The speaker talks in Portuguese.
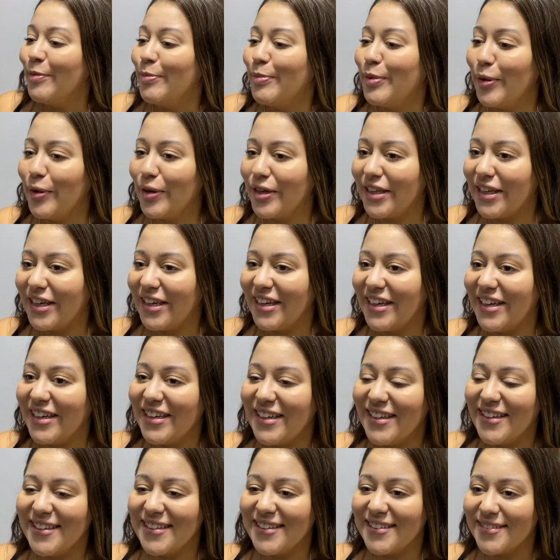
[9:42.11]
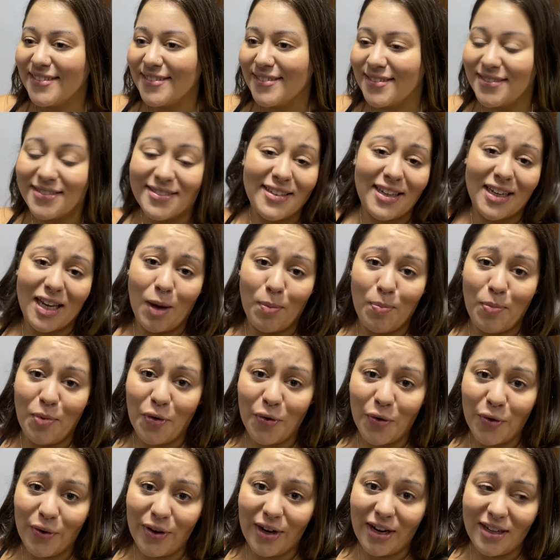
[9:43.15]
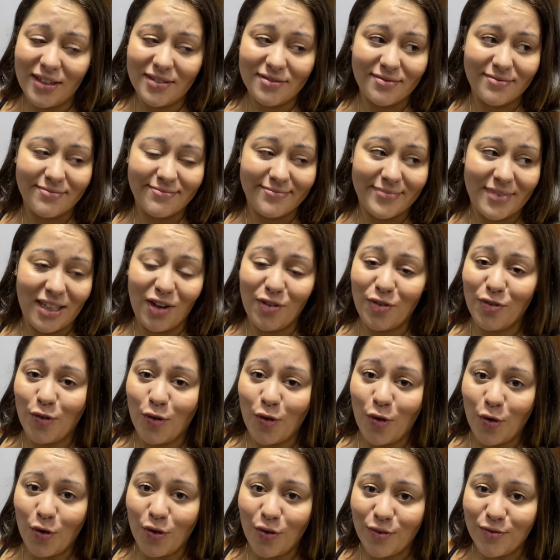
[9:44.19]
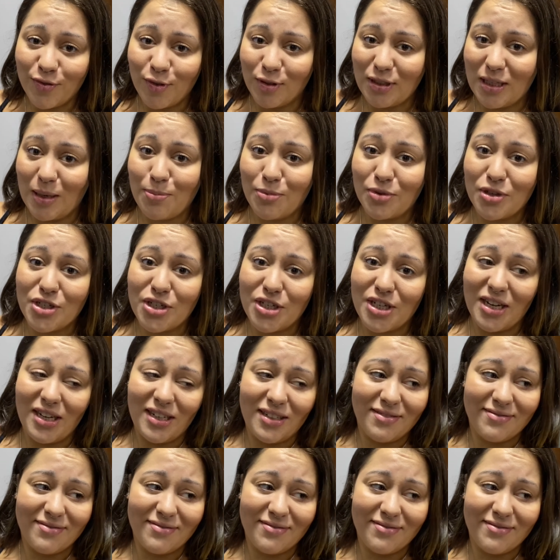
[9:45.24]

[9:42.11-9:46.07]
porque daqui a pouco, né, eu vou voltar pro Chile.